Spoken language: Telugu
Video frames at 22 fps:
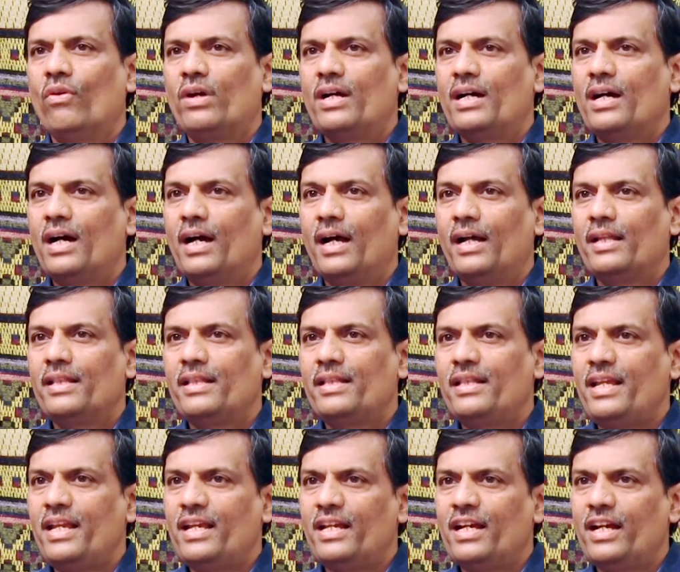ఒక
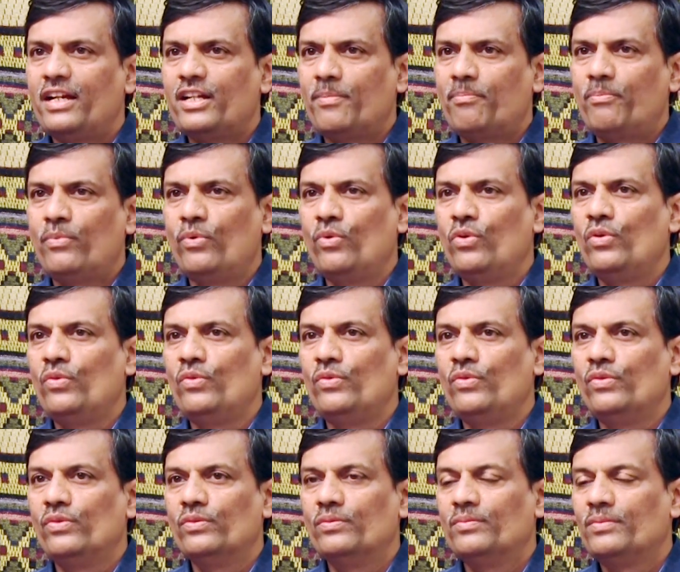తీగకి పూలు
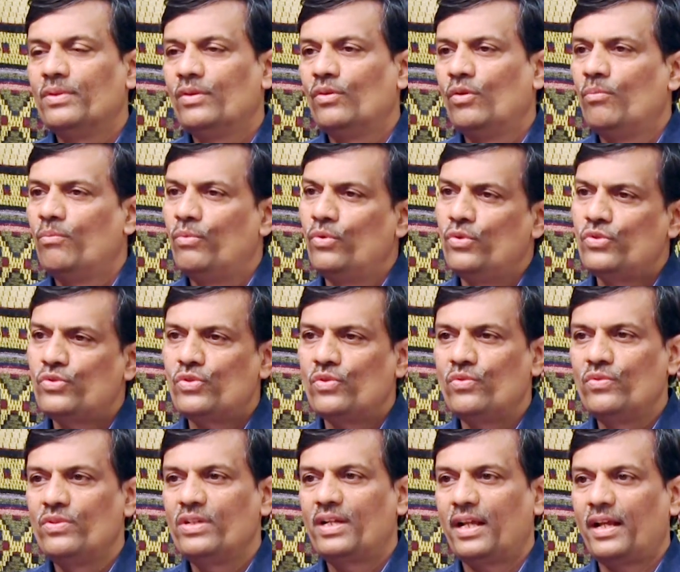
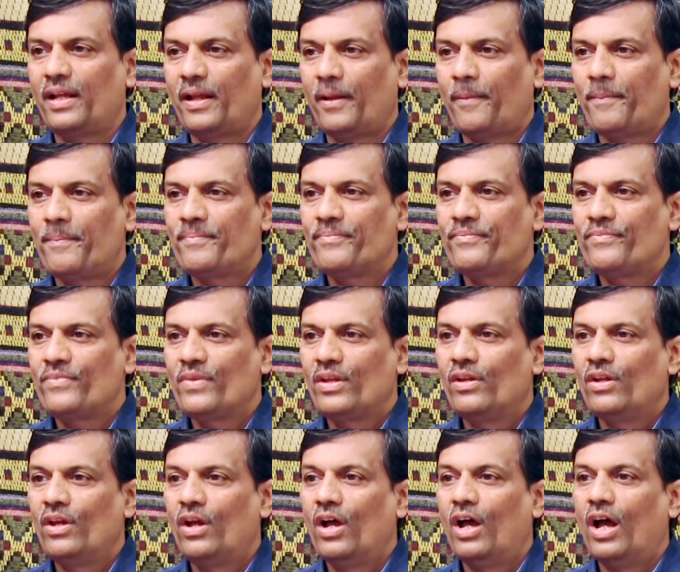పూస్తూ ఉంటాయి
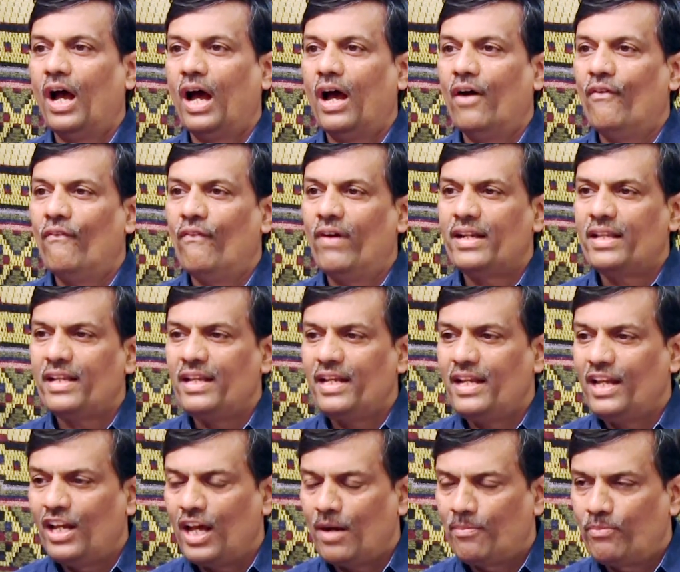
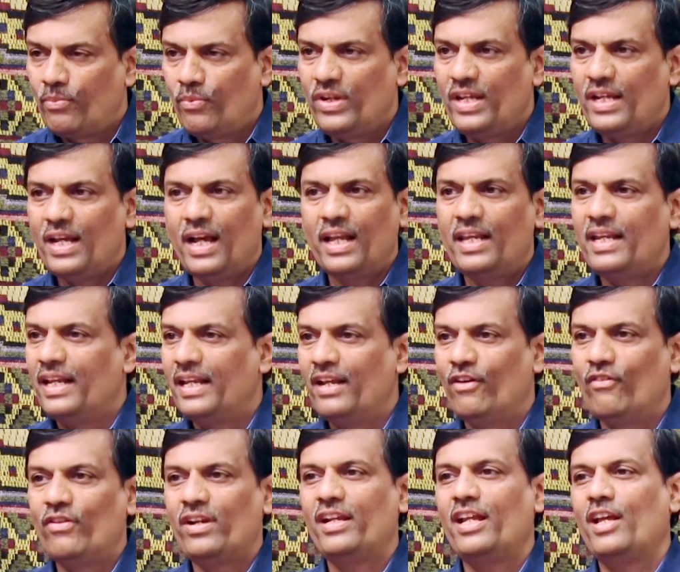వాటిని ఇలా పుయ్యాలి
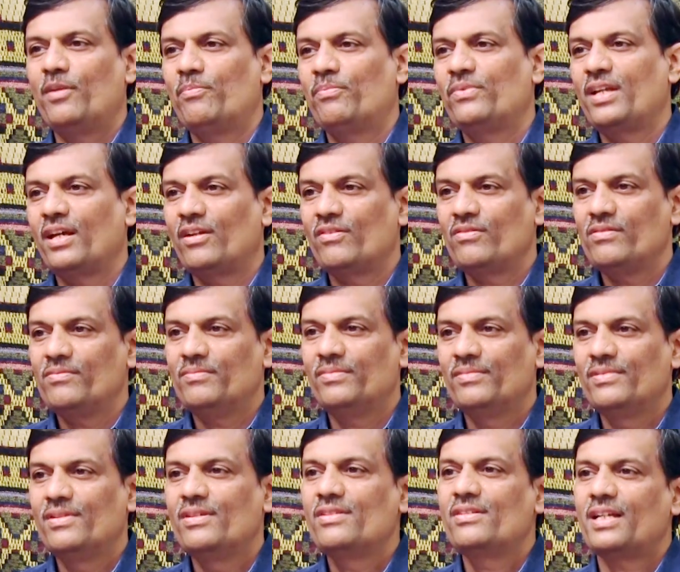అని ఎవరు నేర్పుతారు
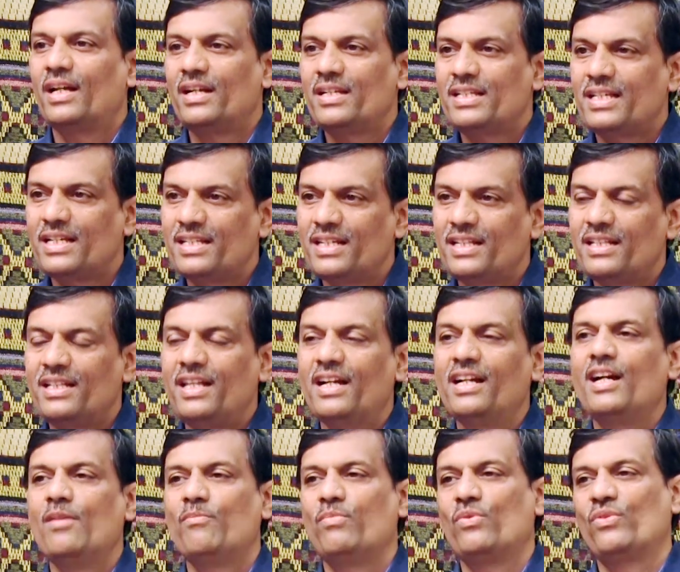సహజ
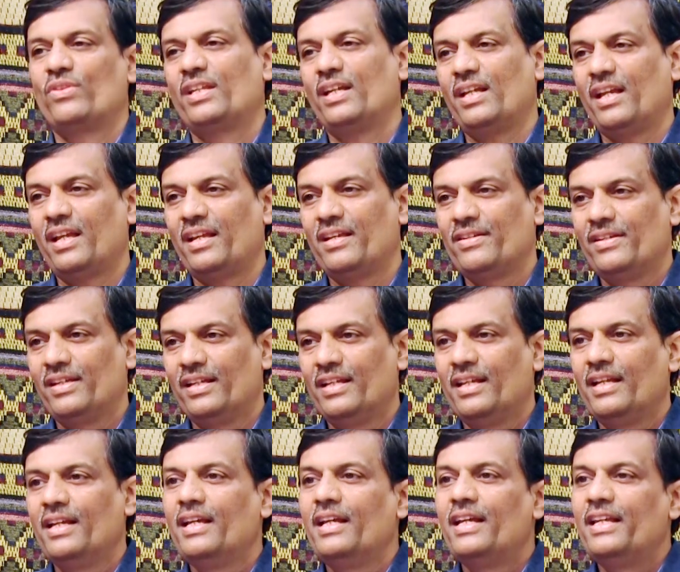సిద్ధంగా పుడతాయి
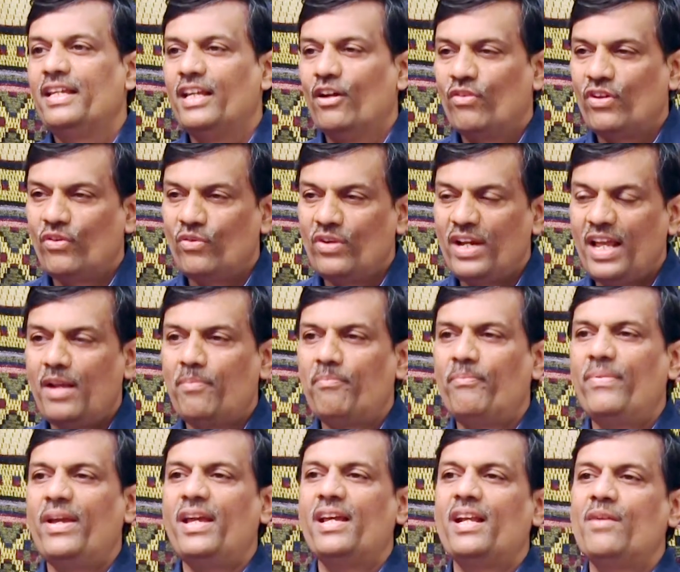ఎవరు
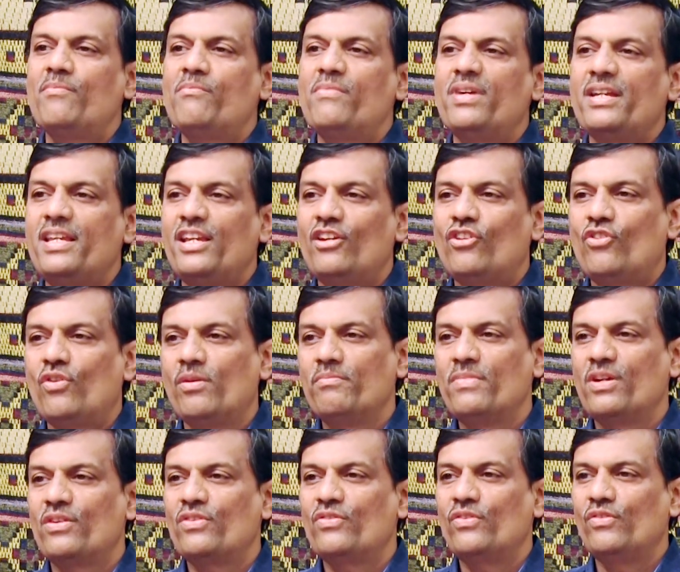నేర్పేరమ్మ ఈ
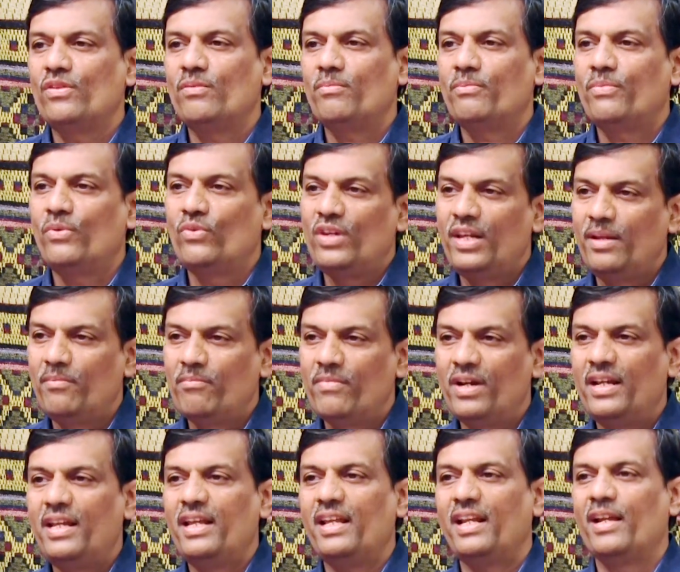కొమ్మకు
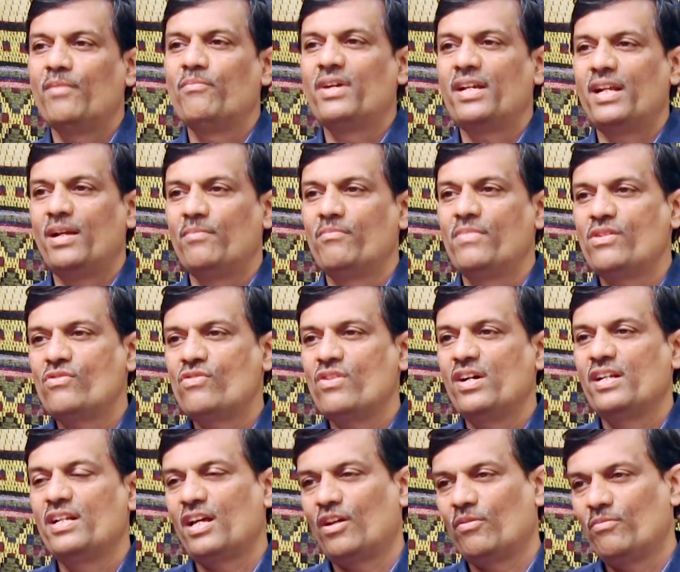పూలిమ్మని రెమ్మ
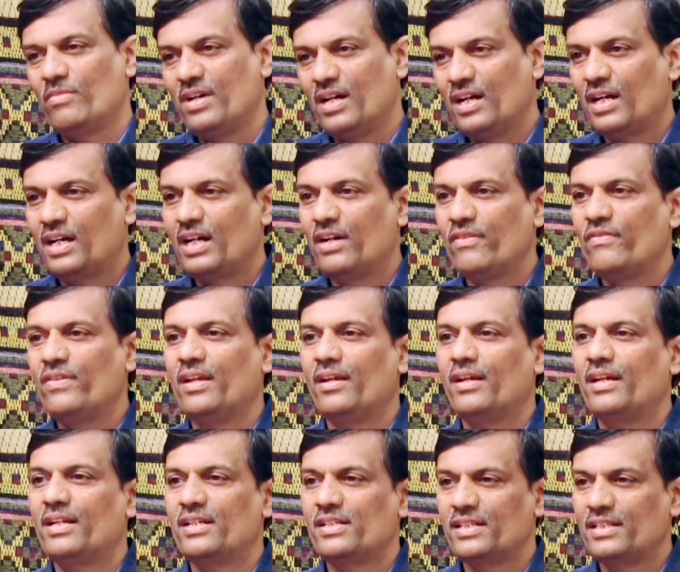రెమ్మకు అన్నారు మహాకవి
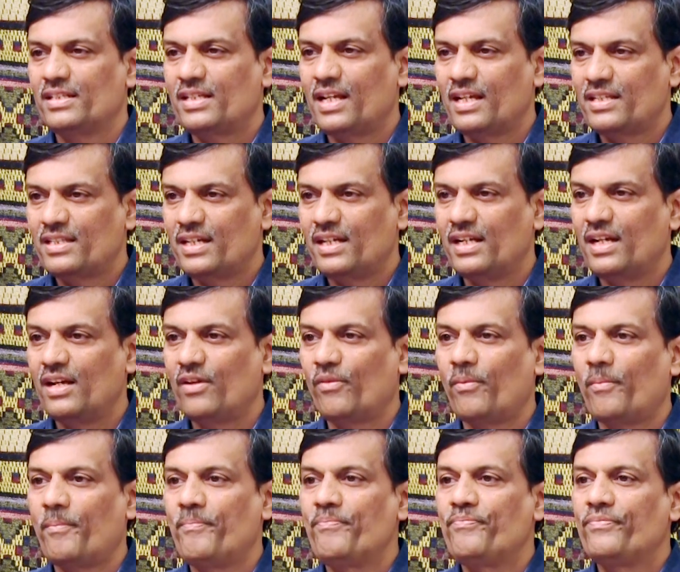కృష్ణశాస్త్రి
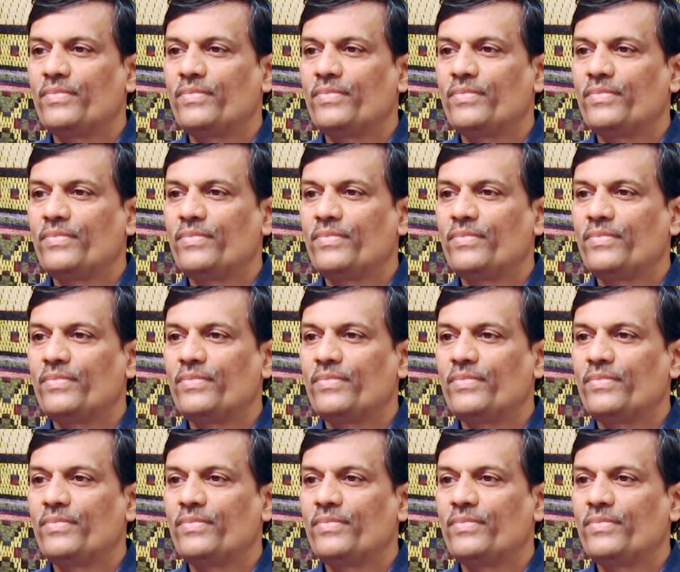గారు